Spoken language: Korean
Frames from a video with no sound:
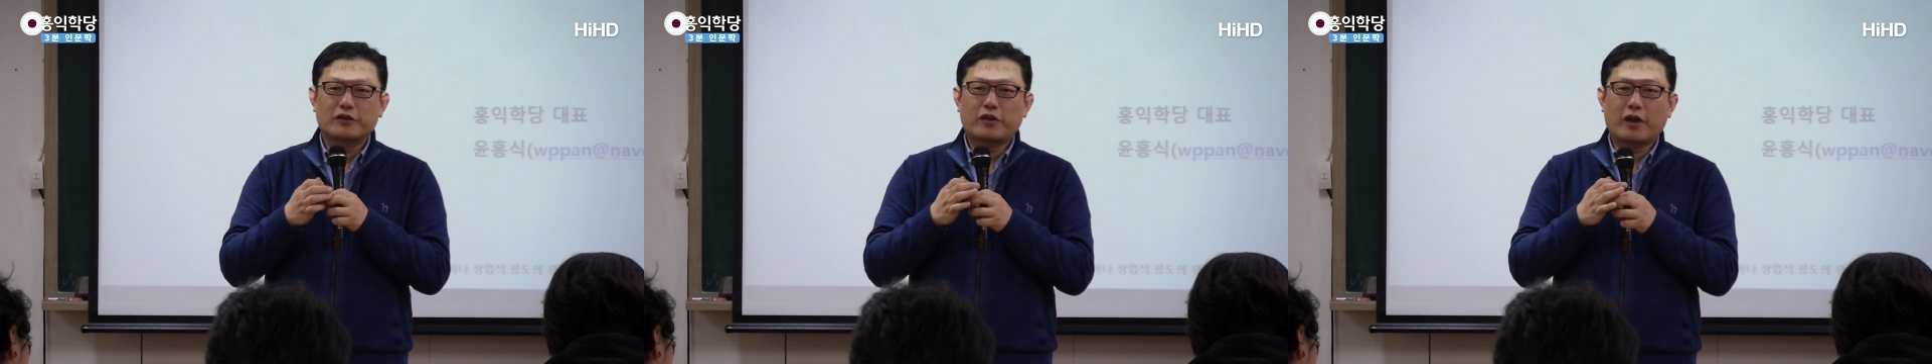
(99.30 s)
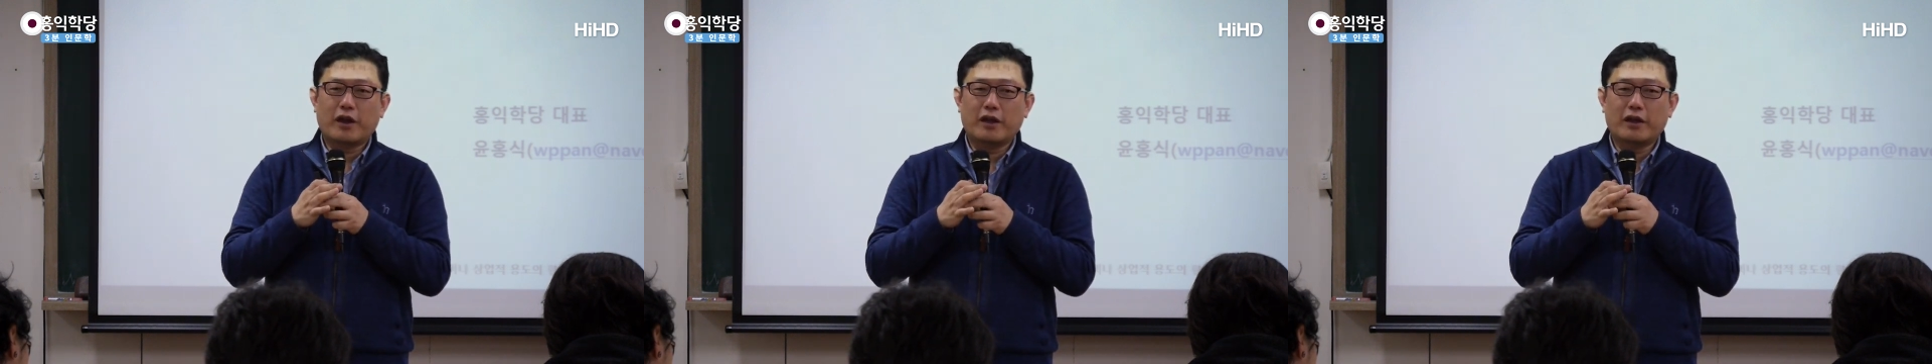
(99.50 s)

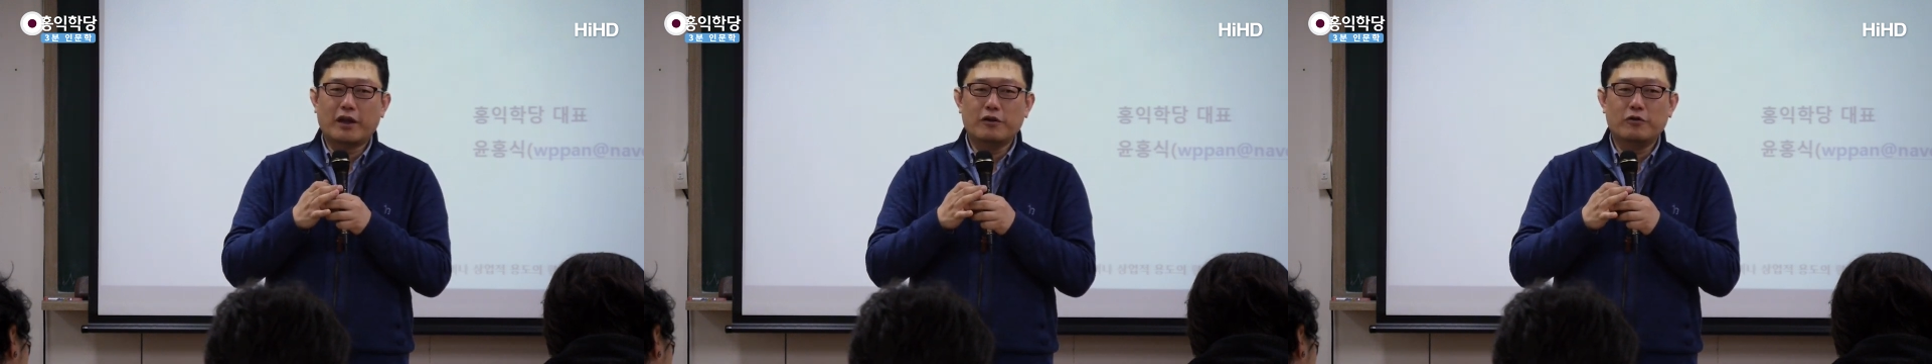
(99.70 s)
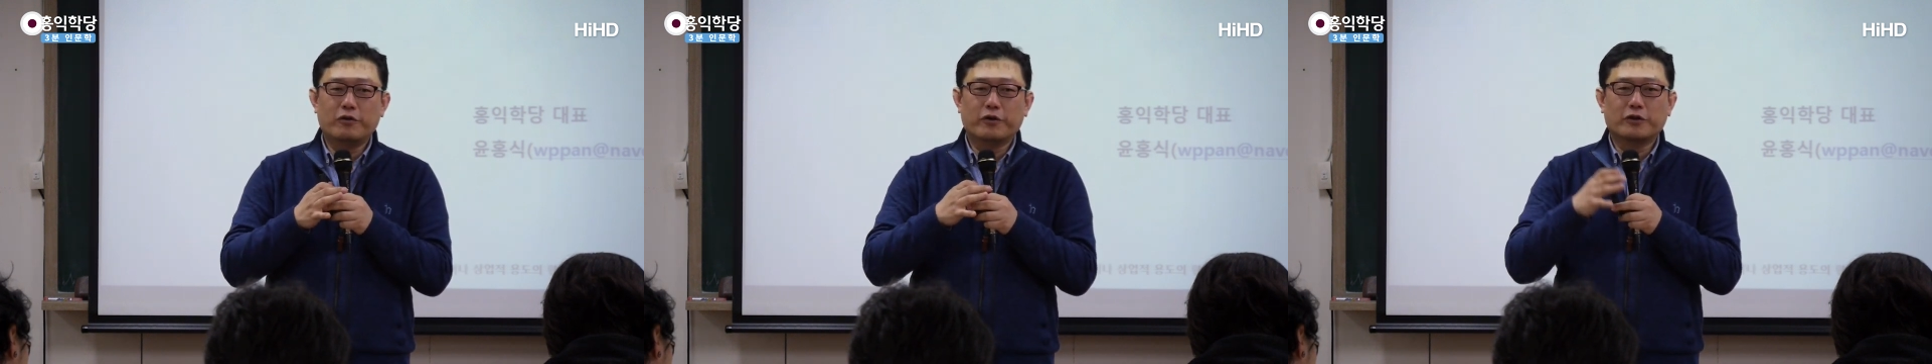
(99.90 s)

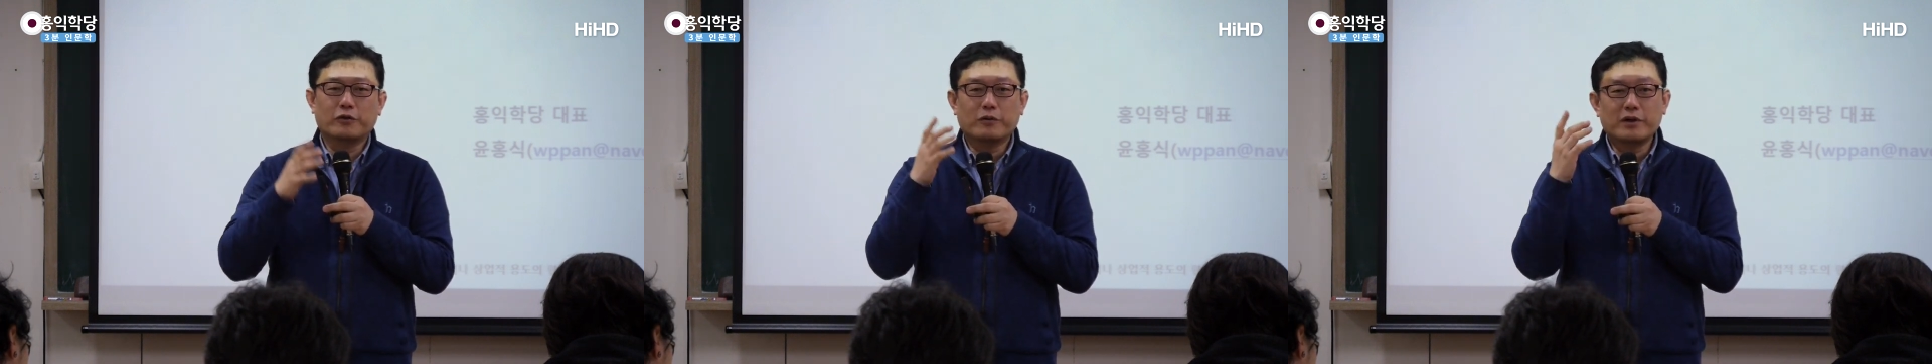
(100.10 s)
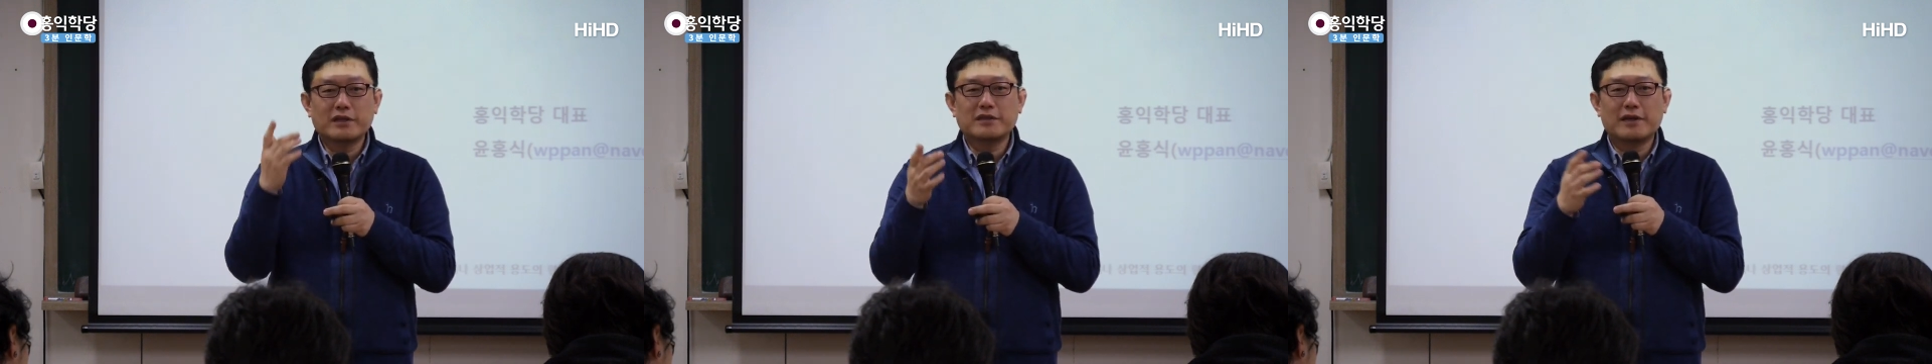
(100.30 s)
태계나 율곡이
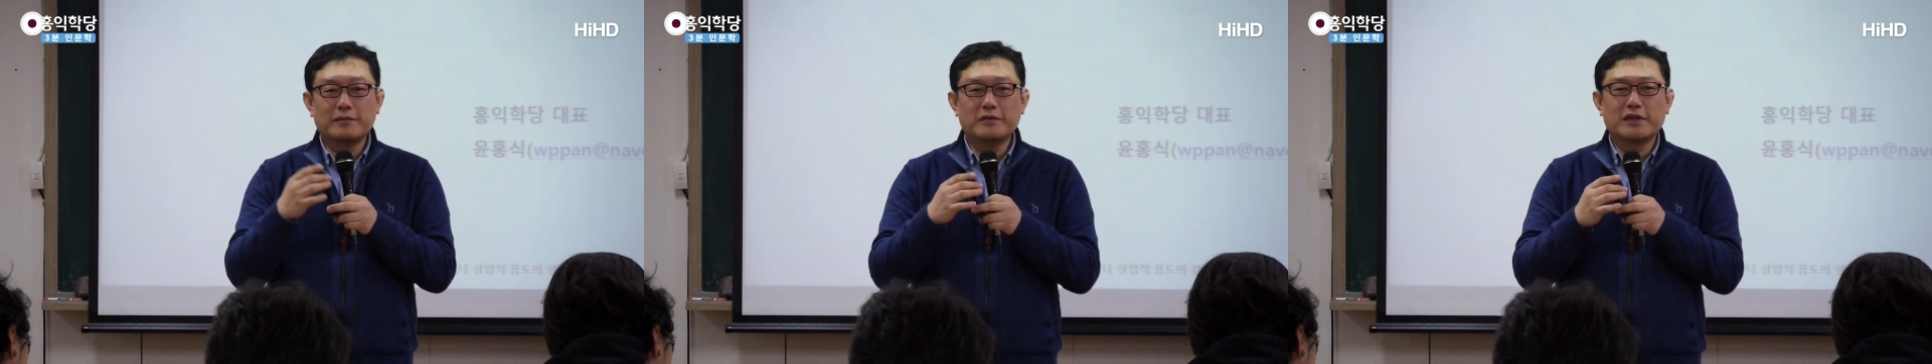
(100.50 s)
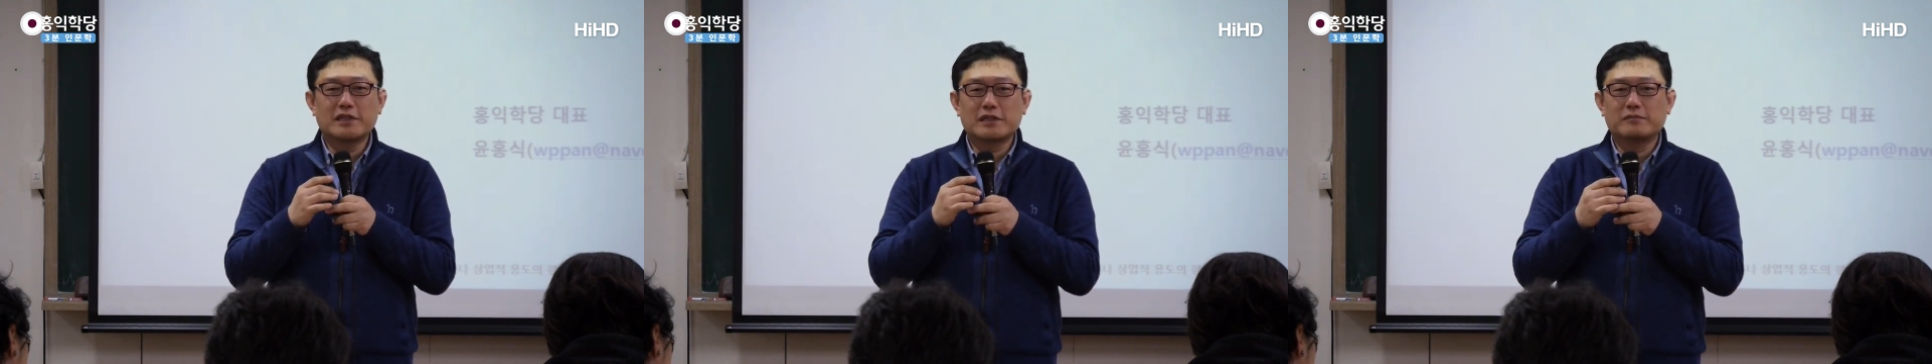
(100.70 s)
똑같이
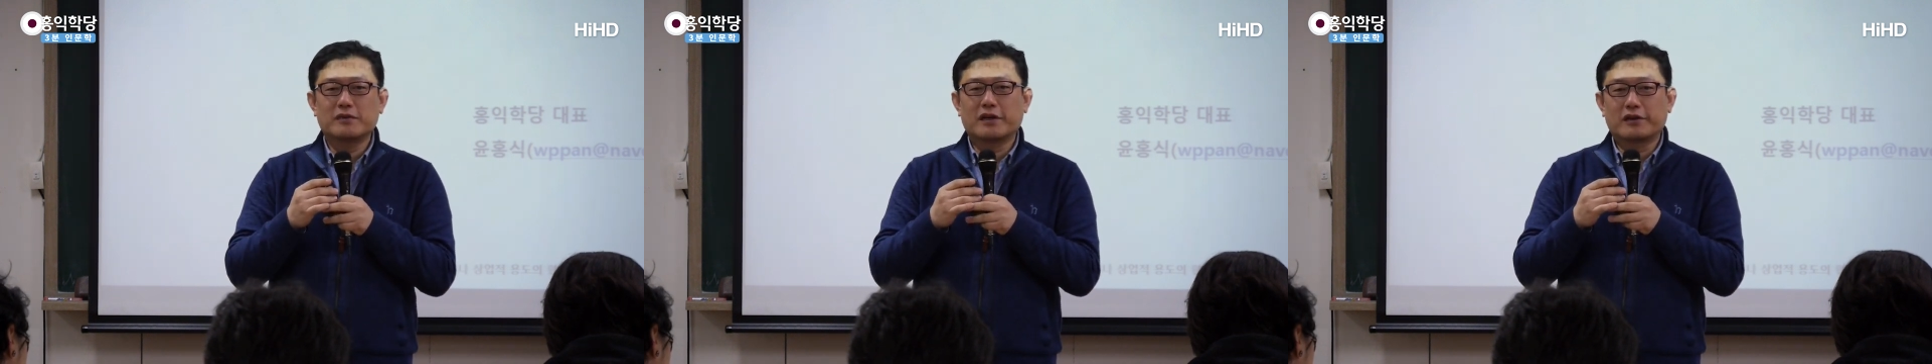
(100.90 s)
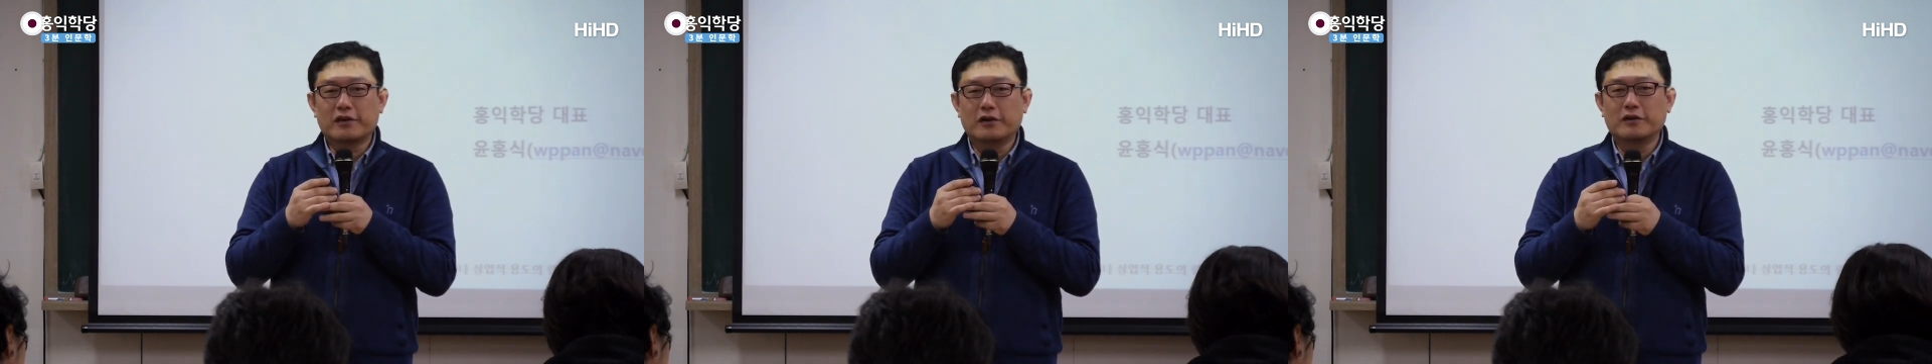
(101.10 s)
한 말이
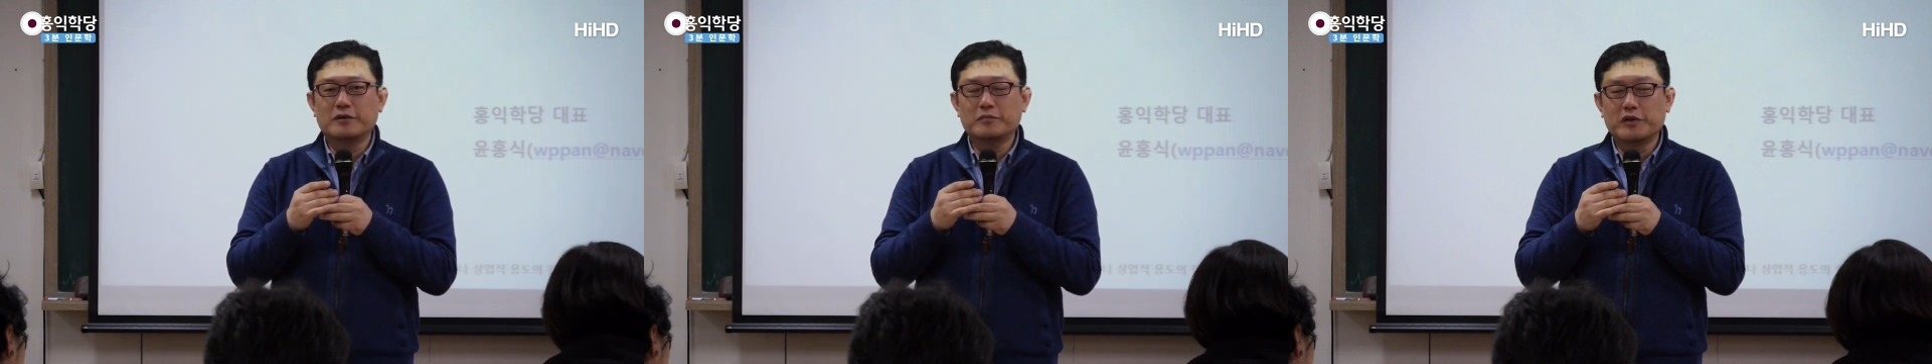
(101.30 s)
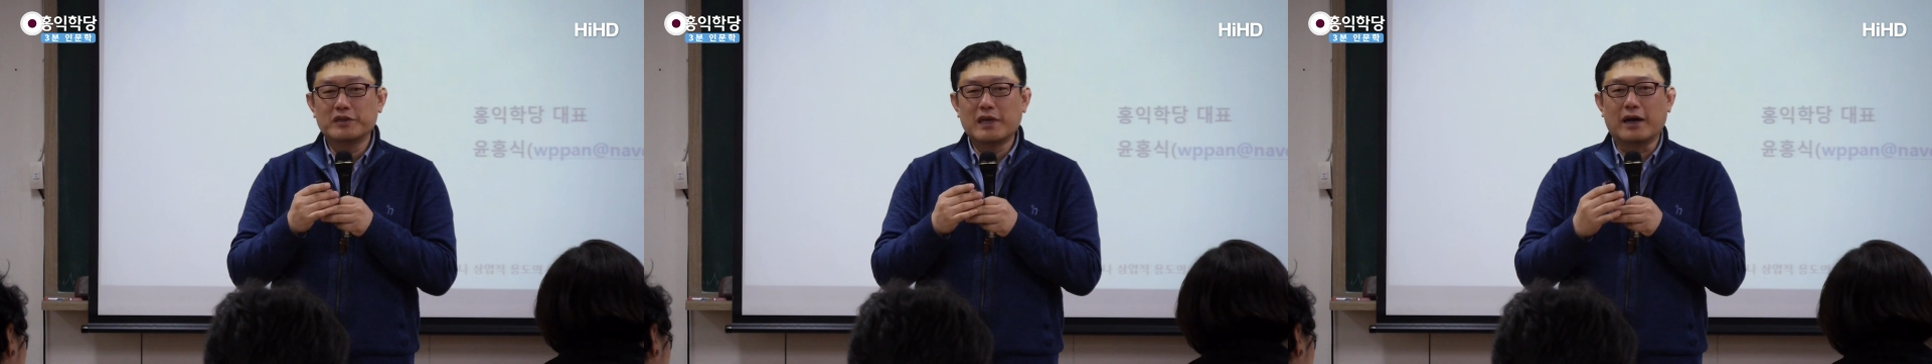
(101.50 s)
십니다
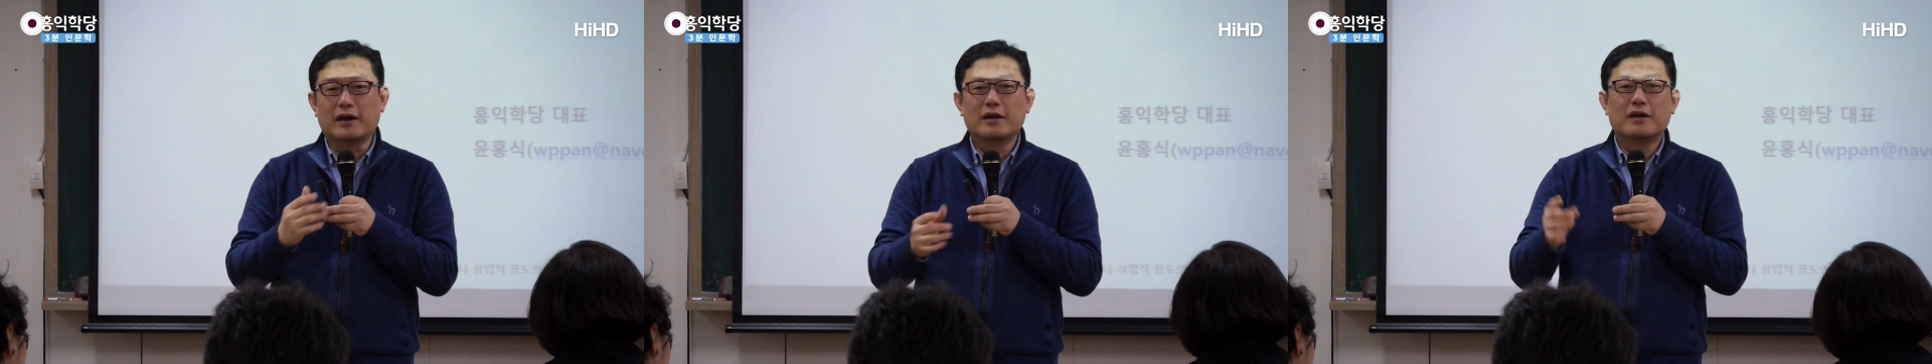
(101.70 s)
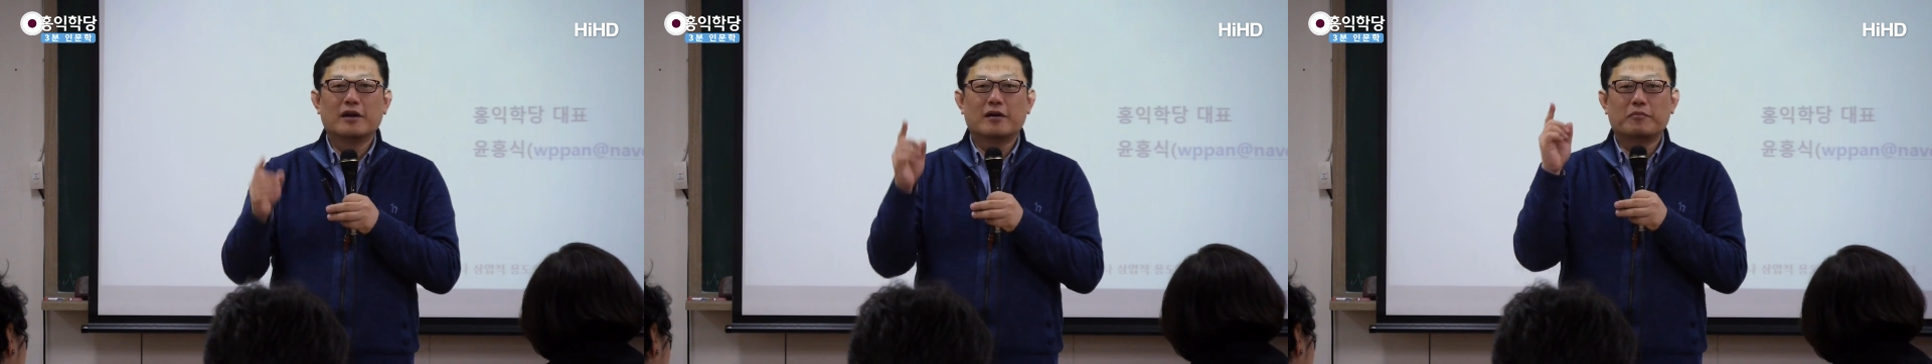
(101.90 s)
경은 뭐냐?